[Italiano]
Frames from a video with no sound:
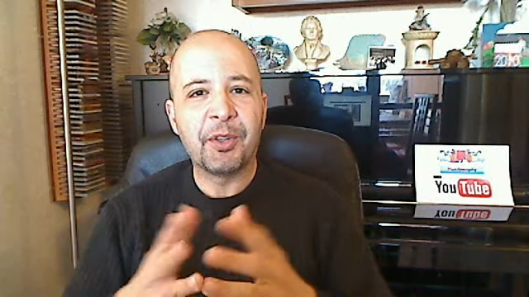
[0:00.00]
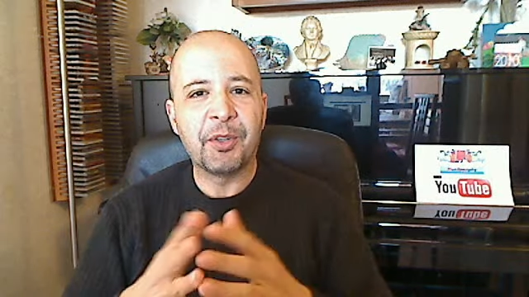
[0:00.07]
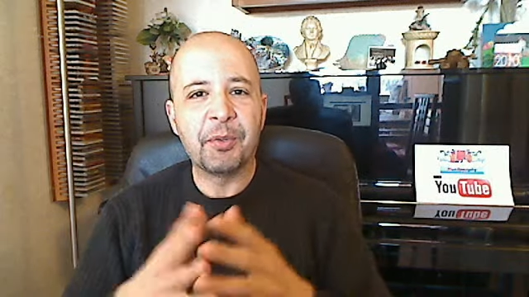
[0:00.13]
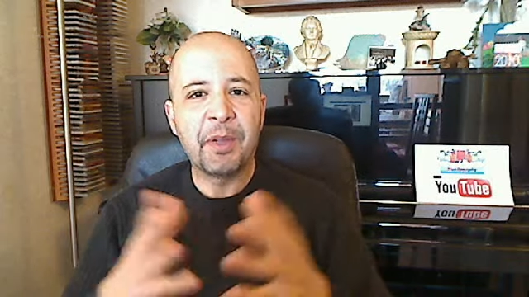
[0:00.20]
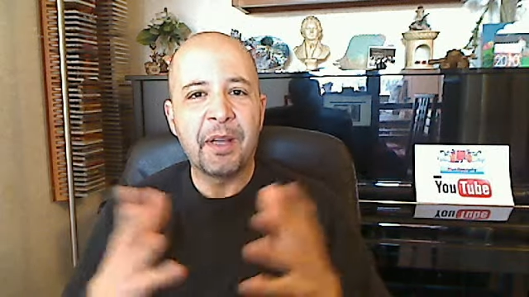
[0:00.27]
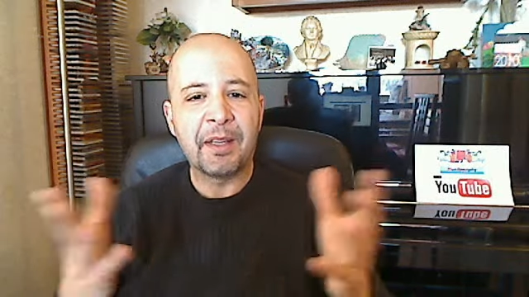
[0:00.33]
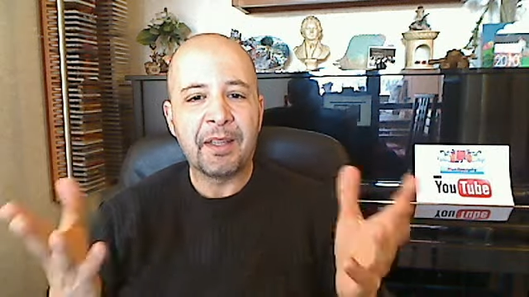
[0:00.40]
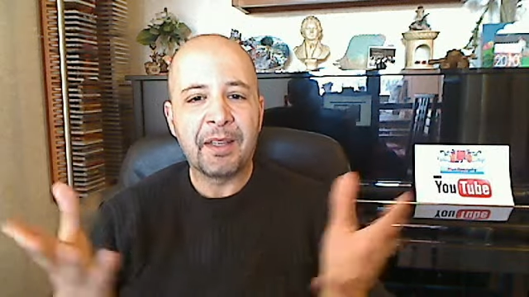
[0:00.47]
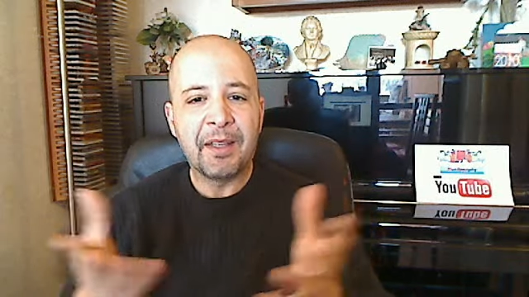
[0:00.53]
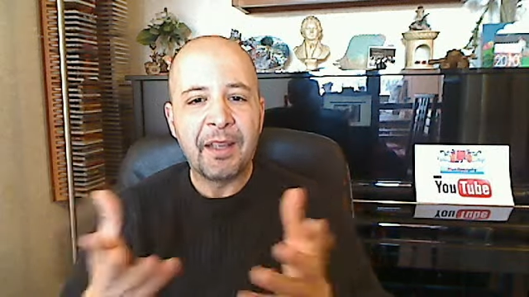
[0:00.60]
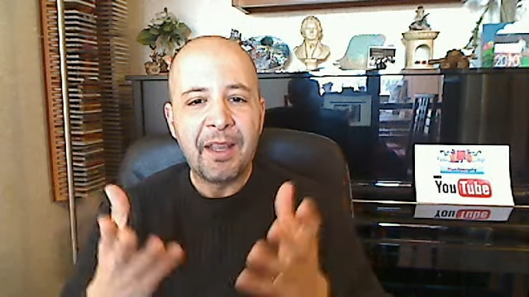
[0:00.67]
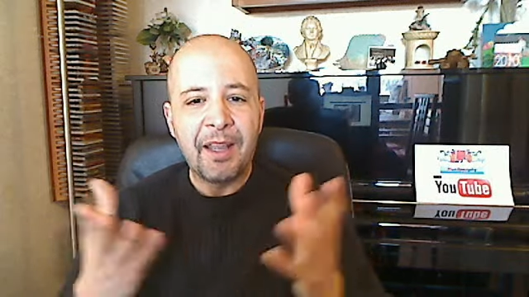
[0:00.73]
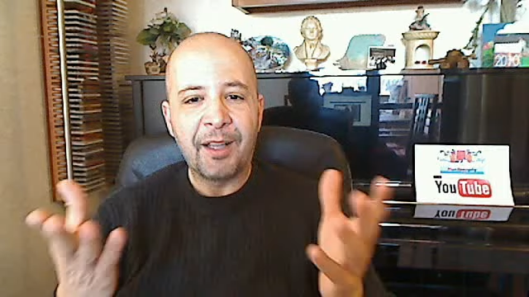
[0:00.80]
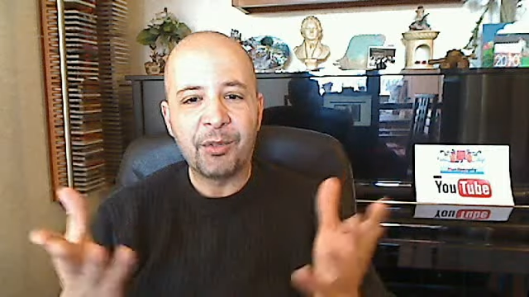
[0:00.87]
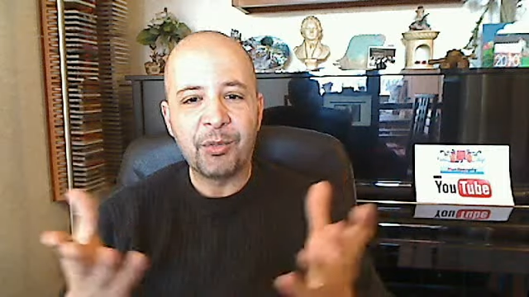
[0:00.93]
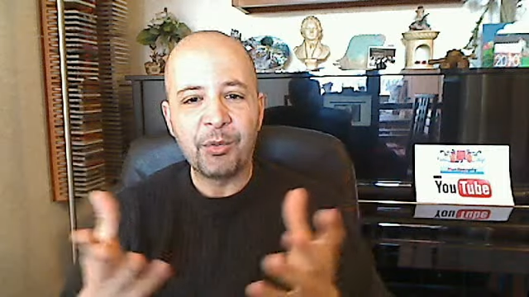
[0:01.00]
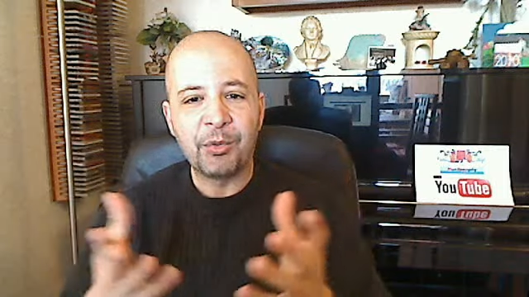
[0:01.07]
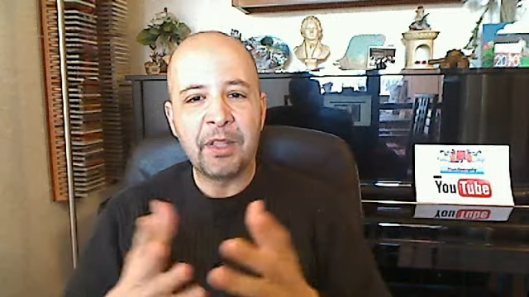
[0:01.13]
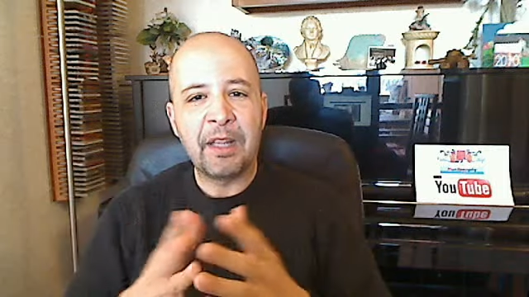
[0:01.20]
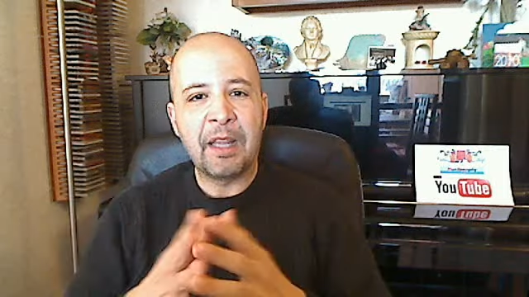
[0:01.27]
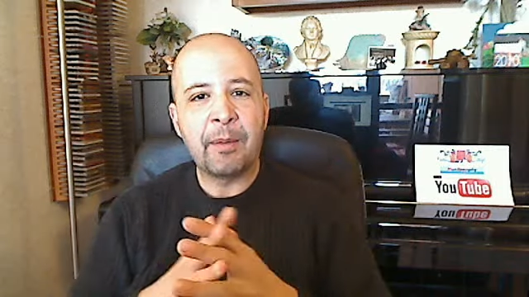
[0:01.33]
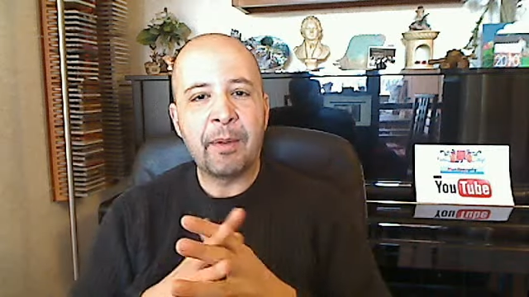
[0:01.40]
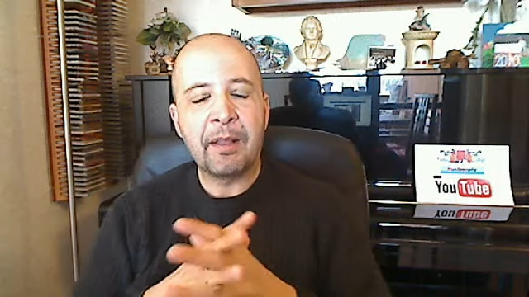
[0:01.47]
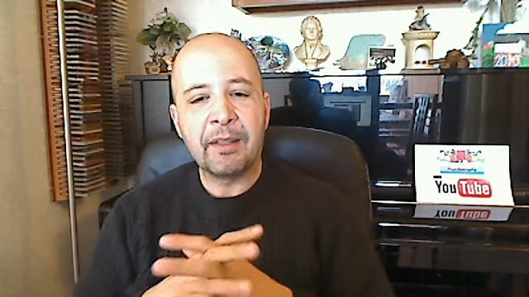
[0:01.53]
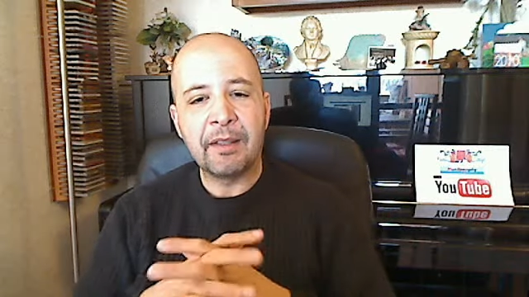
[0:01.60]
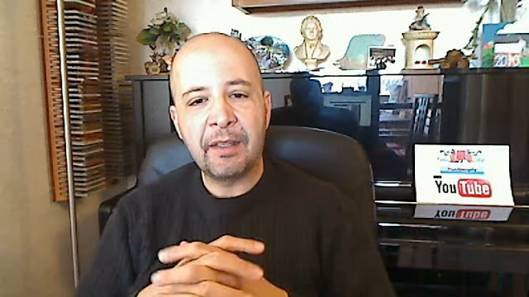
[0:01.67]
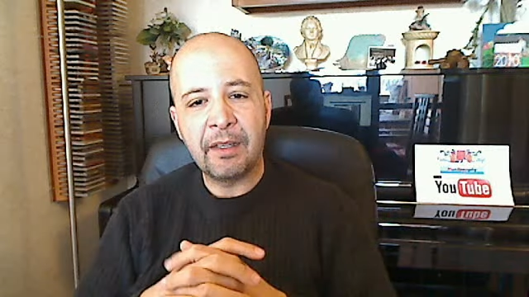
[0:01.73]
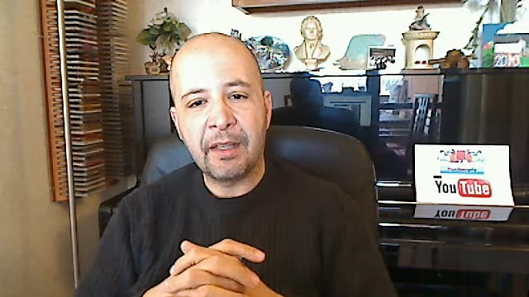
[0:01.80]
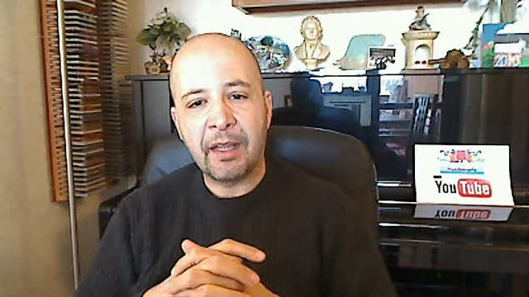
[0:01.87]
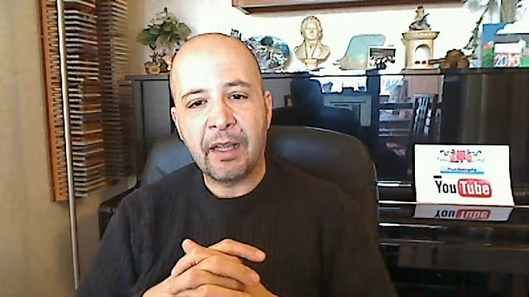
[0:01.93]
come anche a tutti gli amanti
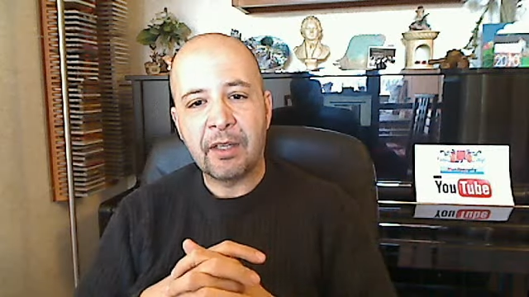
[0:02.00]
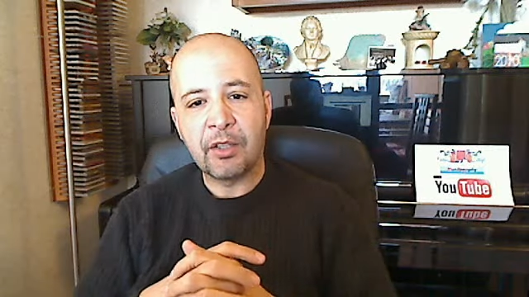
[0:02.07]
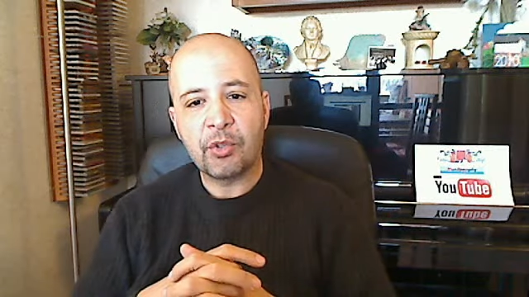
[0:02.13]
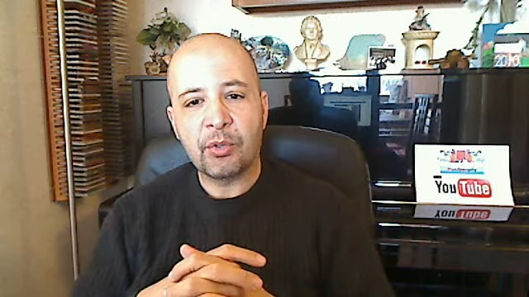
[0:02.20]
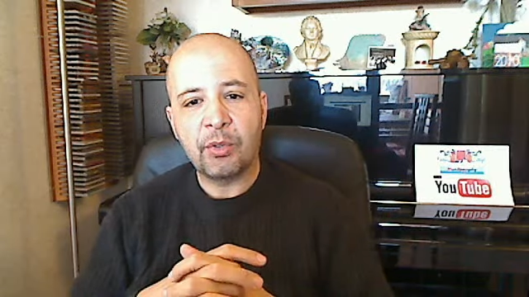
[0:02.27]
del calcio,